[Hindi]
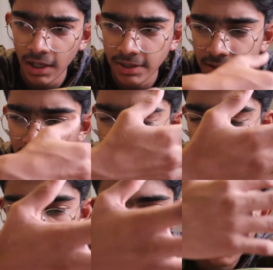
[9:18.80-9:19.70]
एक्सीडेंट uh,
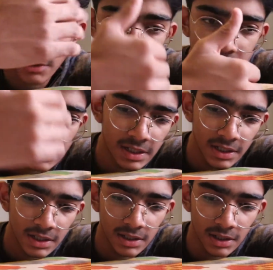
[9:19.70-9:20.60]
देखा नहीं तो उसकी वजह से
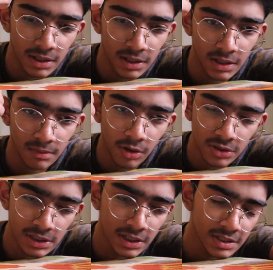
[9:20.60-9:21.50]
uh,
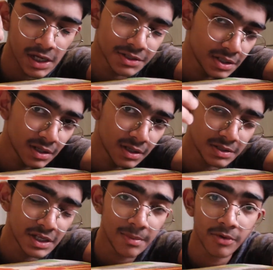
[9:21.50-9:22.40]
बहुत ज़्यादा
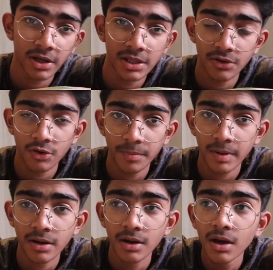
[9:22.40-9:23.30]
जाम हो गया था रोड
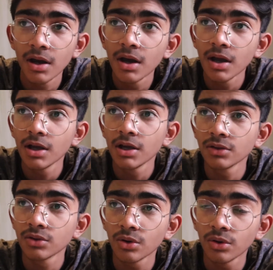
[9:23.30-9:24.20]
पर
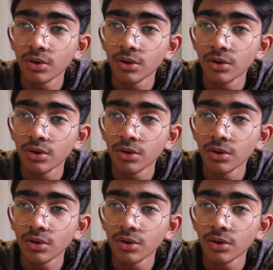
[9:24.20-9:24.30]
तो